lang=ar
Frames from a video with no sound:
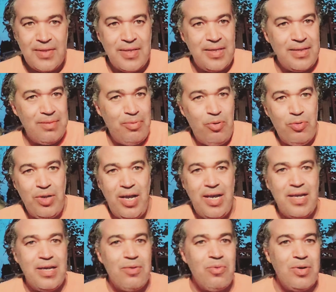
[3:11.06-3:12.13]
يذبحوا
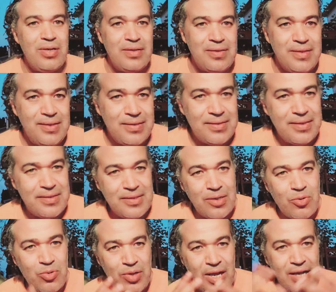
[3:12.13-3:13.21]
الحيوان
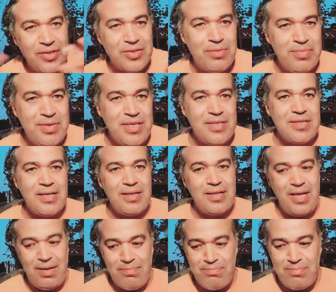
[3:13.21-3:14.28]
تاكل حاجه ميته
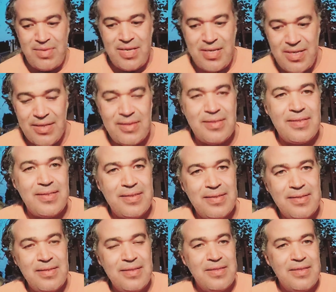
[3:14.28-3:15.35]
لحم ميت
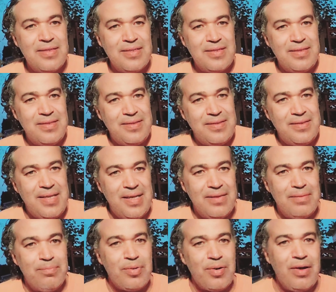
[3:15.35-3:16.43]
dead
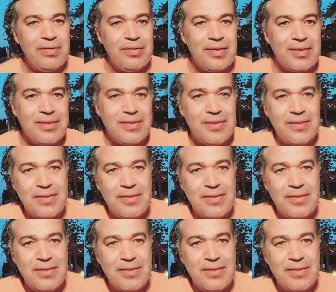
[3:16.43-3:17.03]
product